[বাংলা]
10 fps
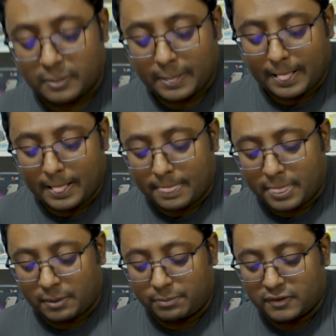না
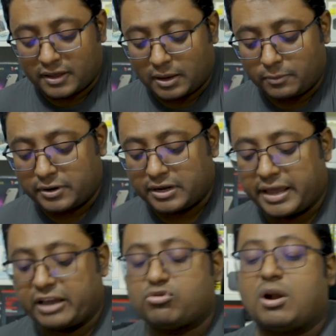তারপর দেখাবো এটা
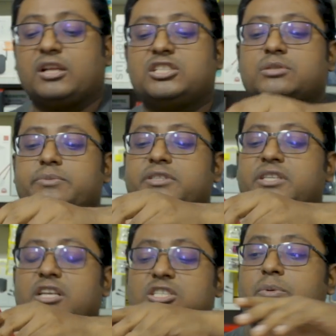একশো আঠাশ জিবি
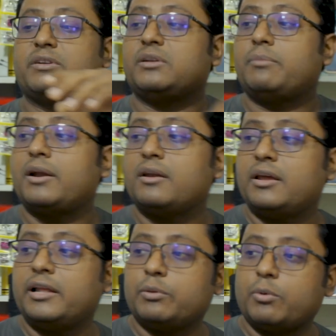তিরাশি পার্সেন্ট ব্যাটারি
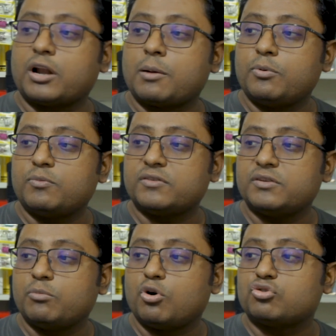হেলথ ওয়াটার
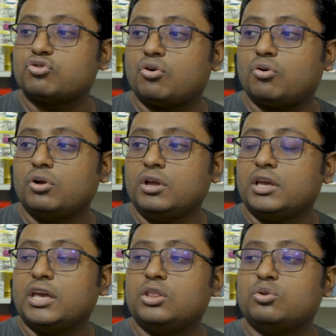আছে বক্স
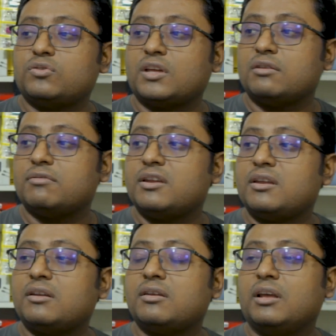হিন্দুস্তানি
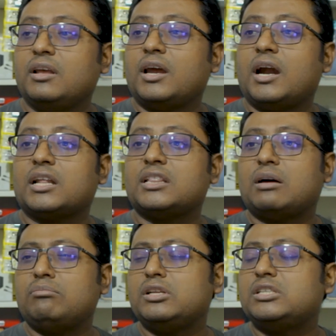ভ্যারিয়েন্ট এটার
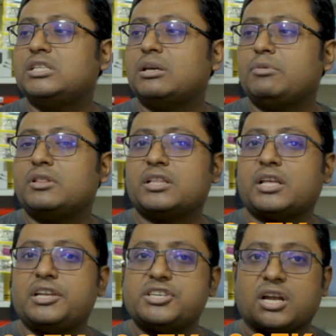দাম নিচ্ছি আমি
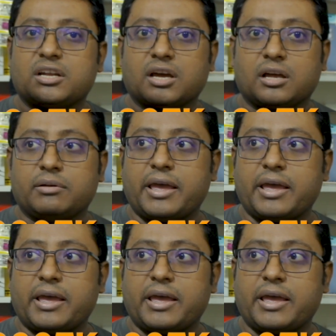তেতাল্লিশ হাজার টাকা